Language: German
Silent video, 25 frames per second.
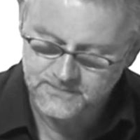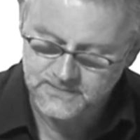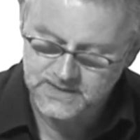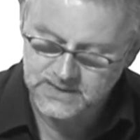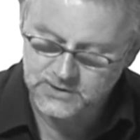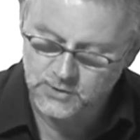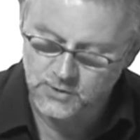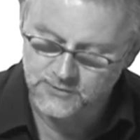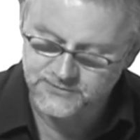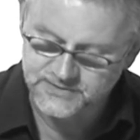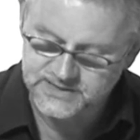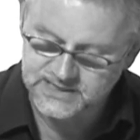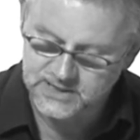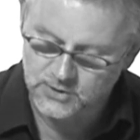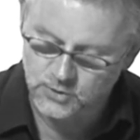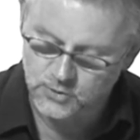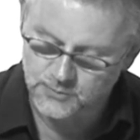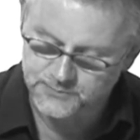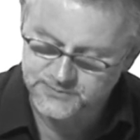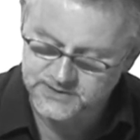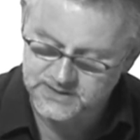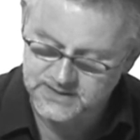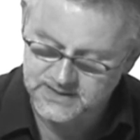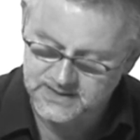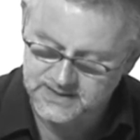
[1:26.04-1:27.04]
Degowski
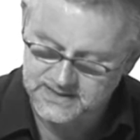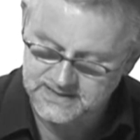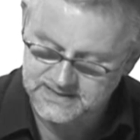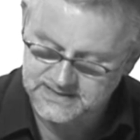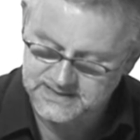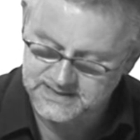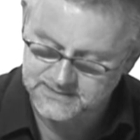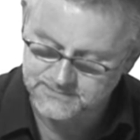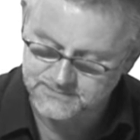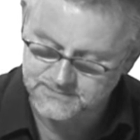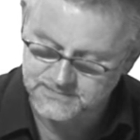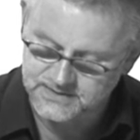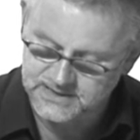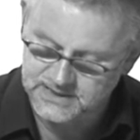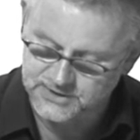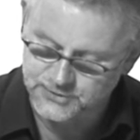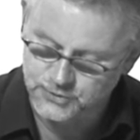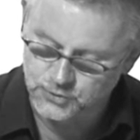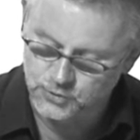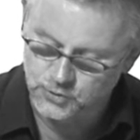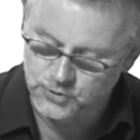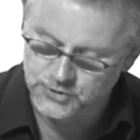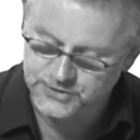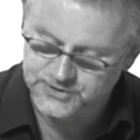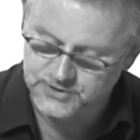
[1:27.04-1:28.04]
erhob sich langsam, sah
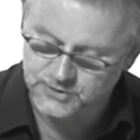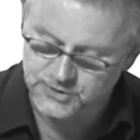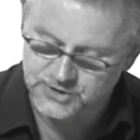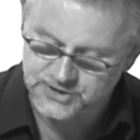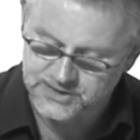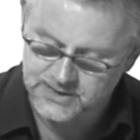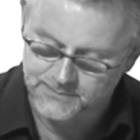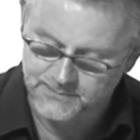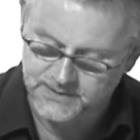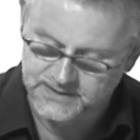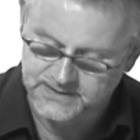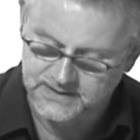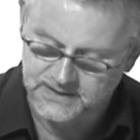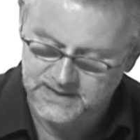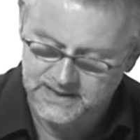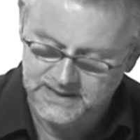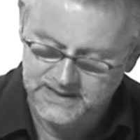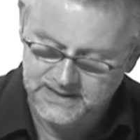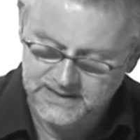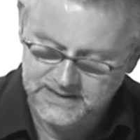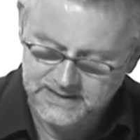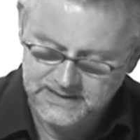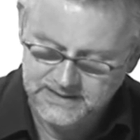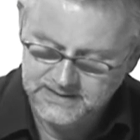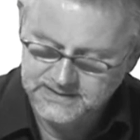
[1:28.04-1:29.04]
zu Rösner und stammelte.
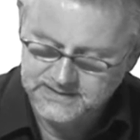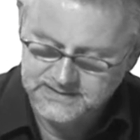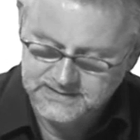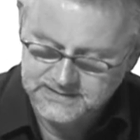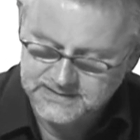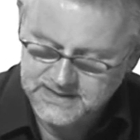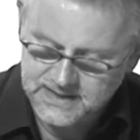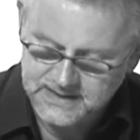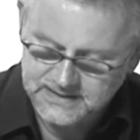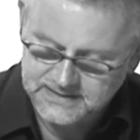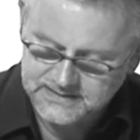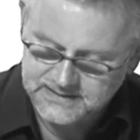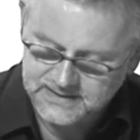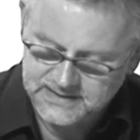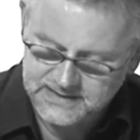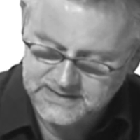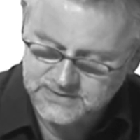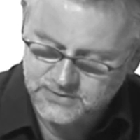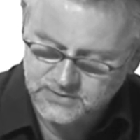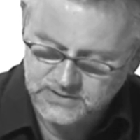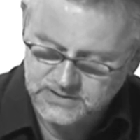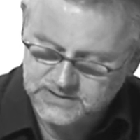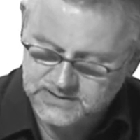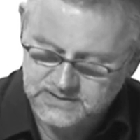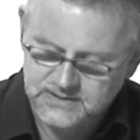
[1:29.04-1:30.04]
Ich dachte
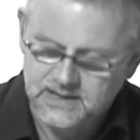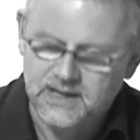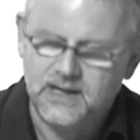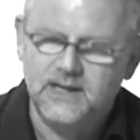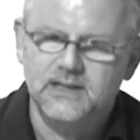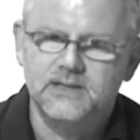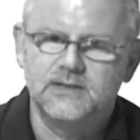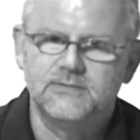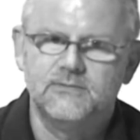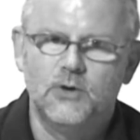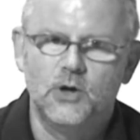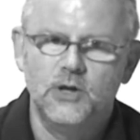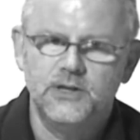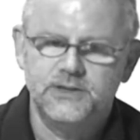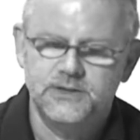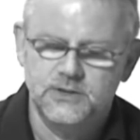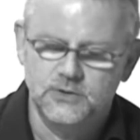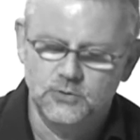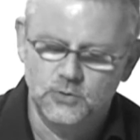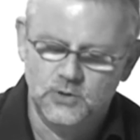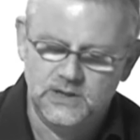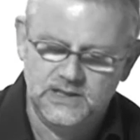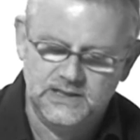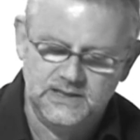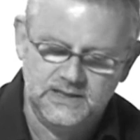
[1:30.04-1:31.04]
also, ich, äh, ich wollte
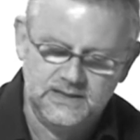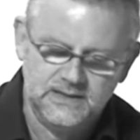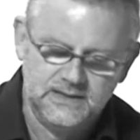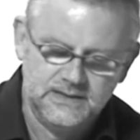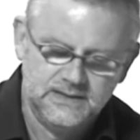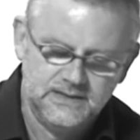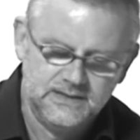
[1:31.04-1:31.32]
nur.